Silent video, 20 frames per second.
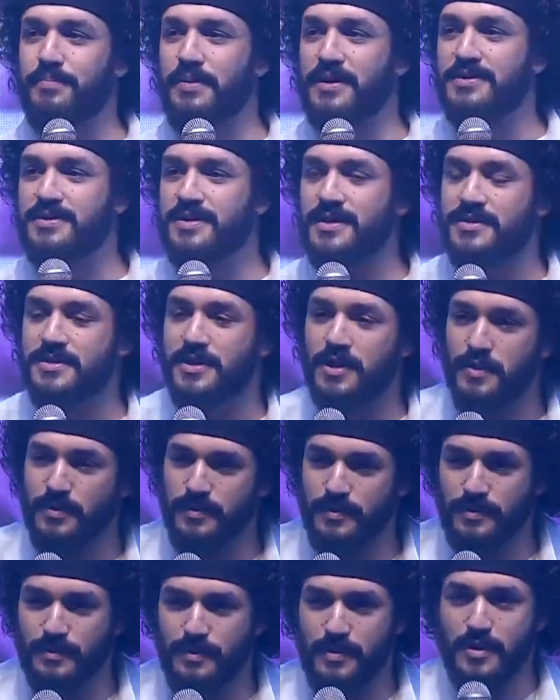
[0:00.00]
పనిచేసాం
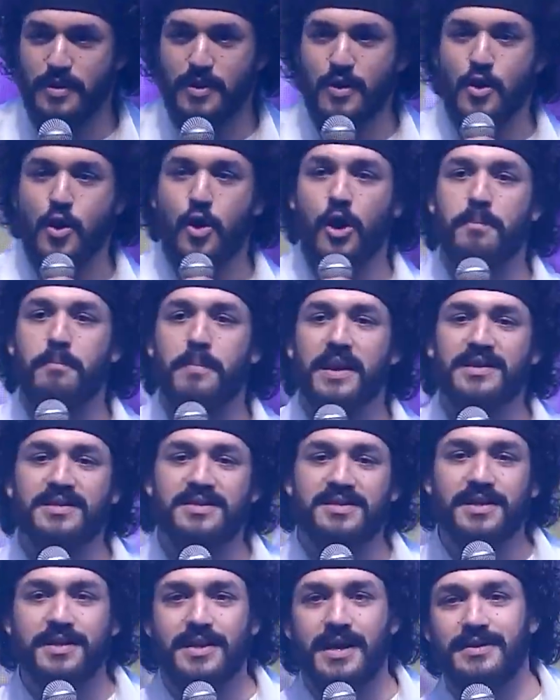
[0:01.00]
ఒక
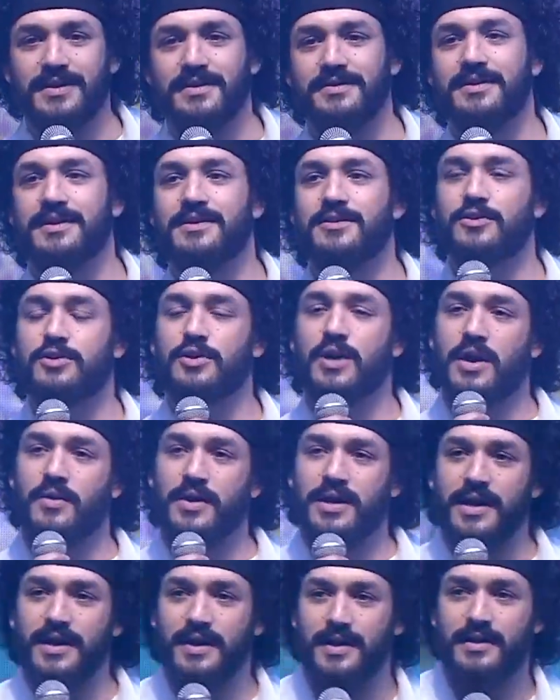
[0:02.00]
మంచి కథ
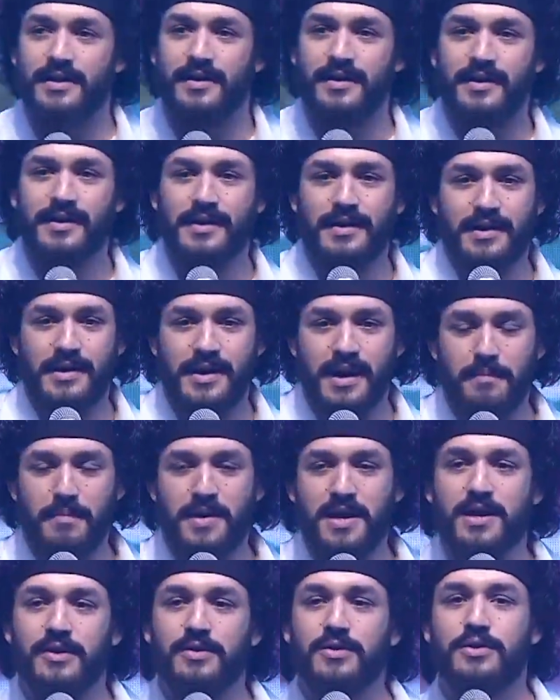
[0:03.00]
తీస్తున్నామనే
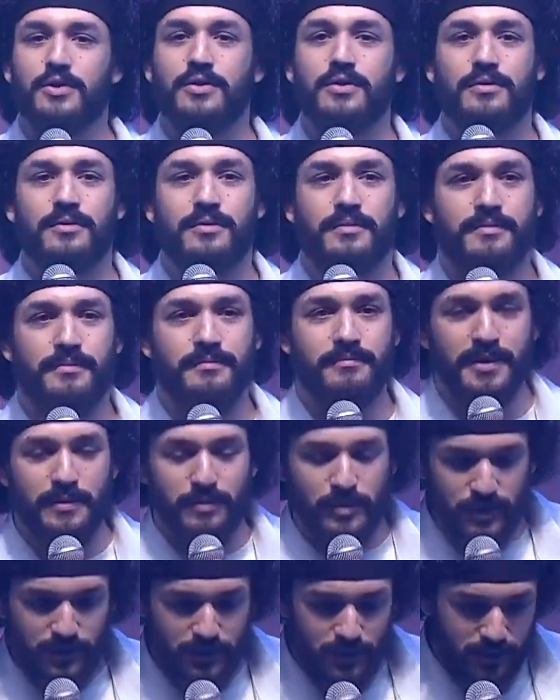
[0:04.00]
నమ్మకంతో మీ ముందు